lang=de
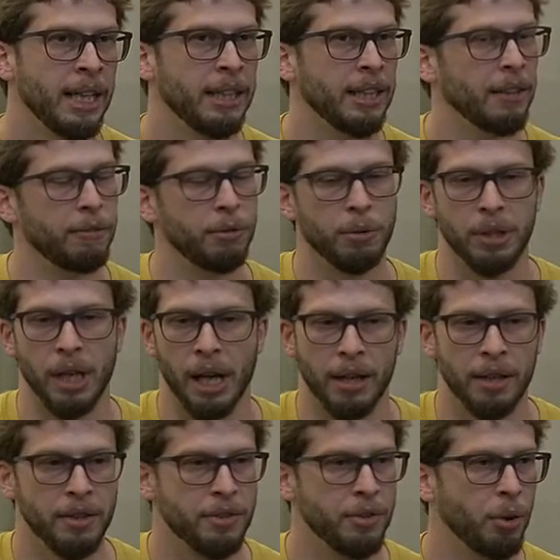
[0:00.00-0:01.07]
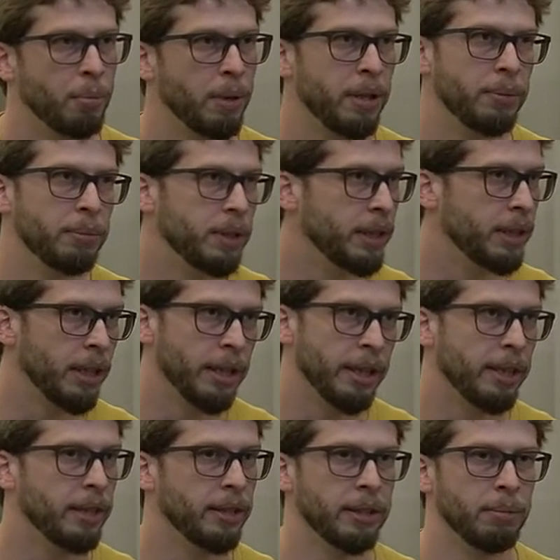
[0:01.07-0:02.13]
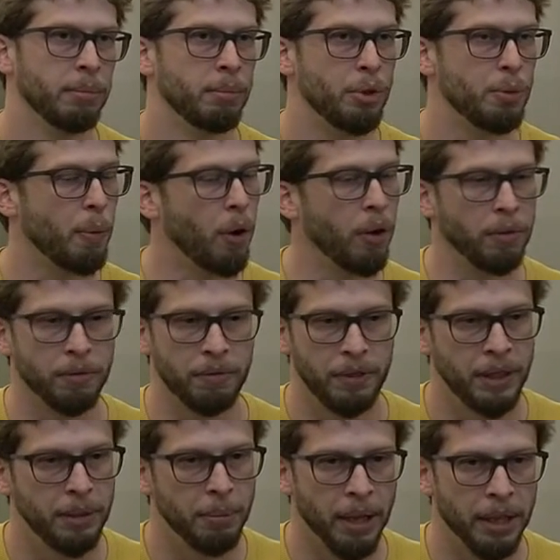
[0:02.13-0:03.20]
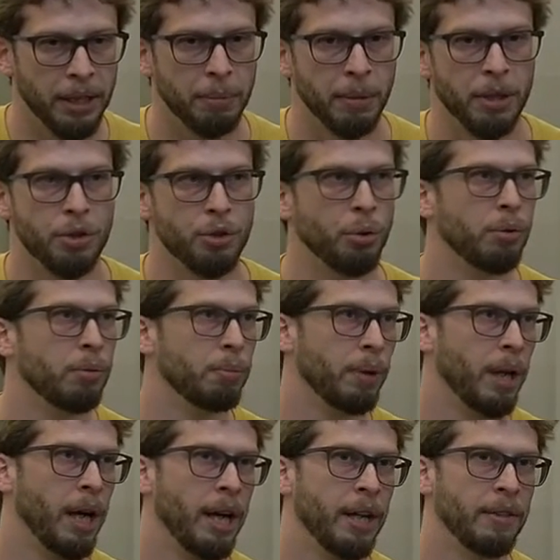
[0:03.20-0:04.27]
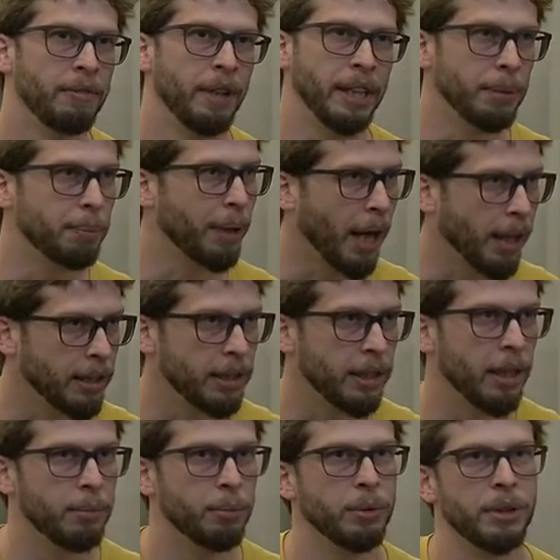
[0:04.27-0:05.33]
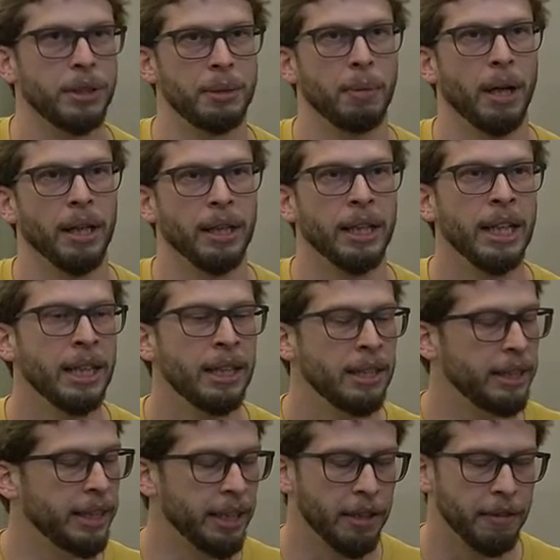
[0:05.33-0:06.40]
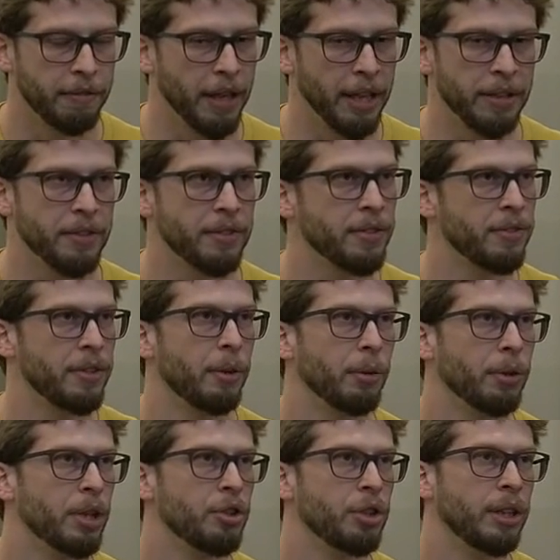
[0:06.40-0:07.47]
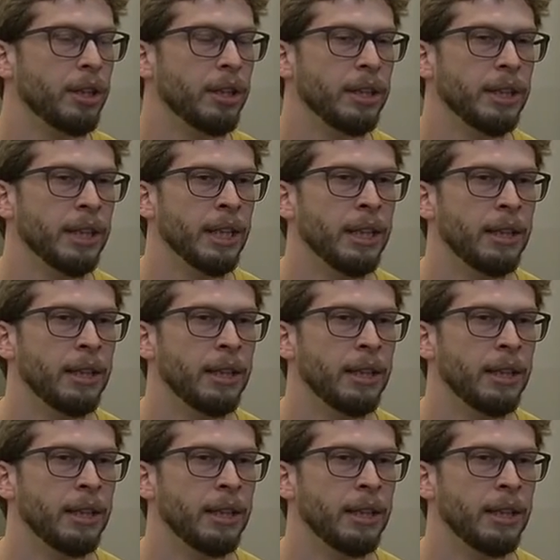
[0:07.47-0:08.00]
Da wird alles nochmal im Detail ähm, besprochen, wie mache ich meinen Stundenplan, welche Praktika muss ich machen. Je nach Fach ist das sehr unterschiedlich.